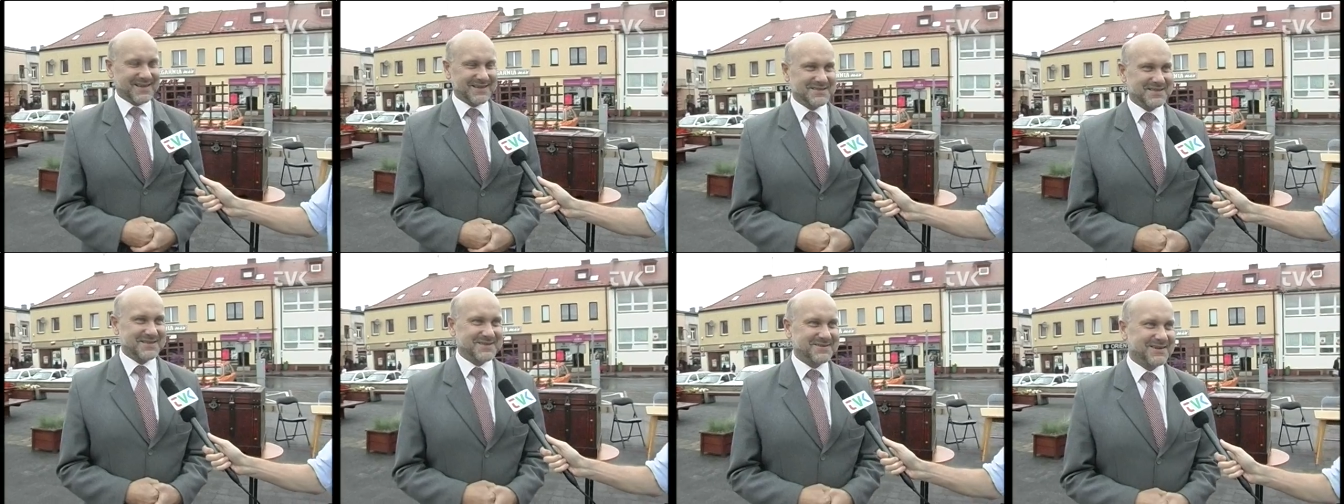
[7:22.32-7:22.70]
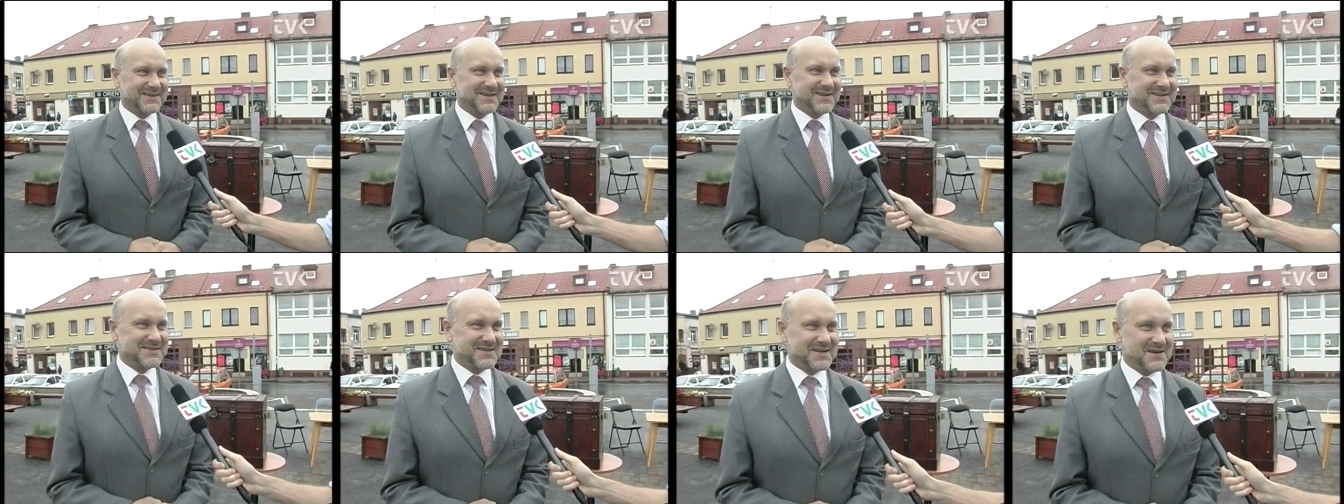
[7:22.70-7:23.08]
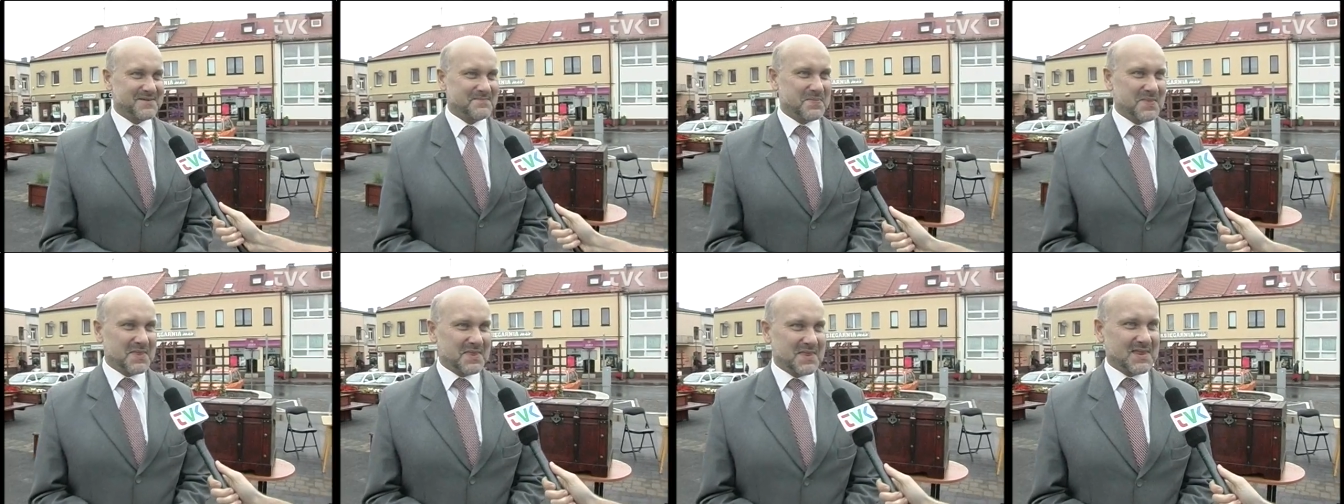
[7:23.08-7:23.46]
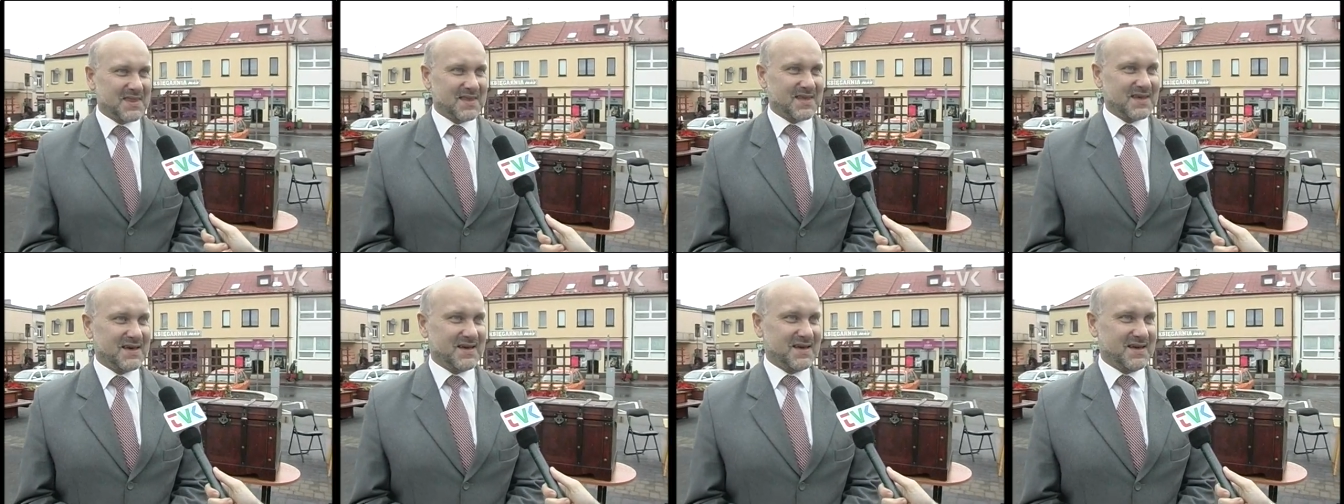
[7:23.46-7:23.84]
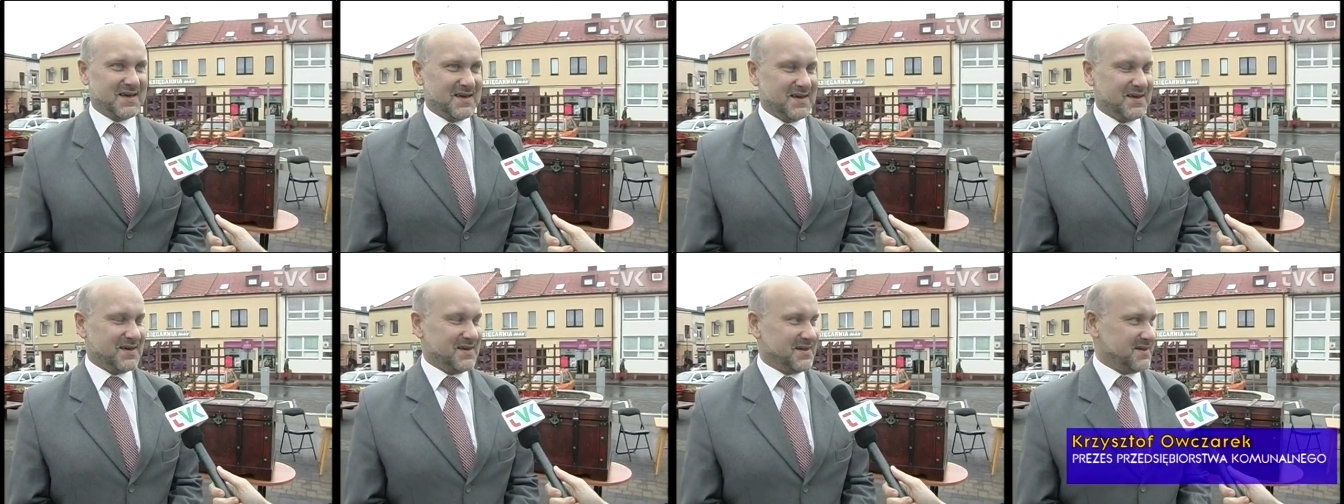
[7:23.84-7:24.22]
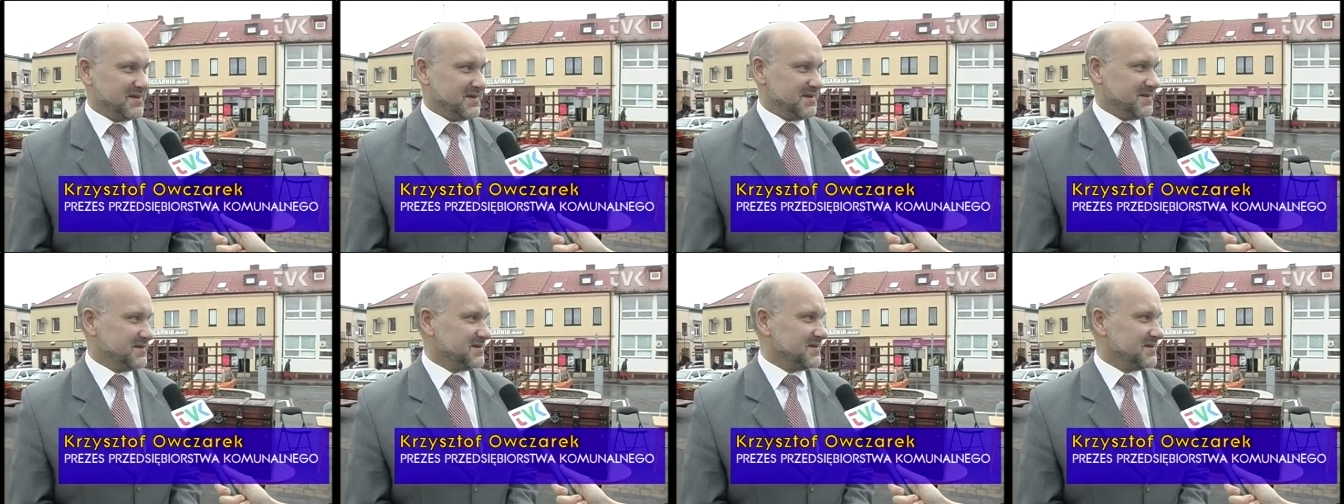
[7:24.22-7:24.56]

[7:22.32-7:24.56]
się składa, że e,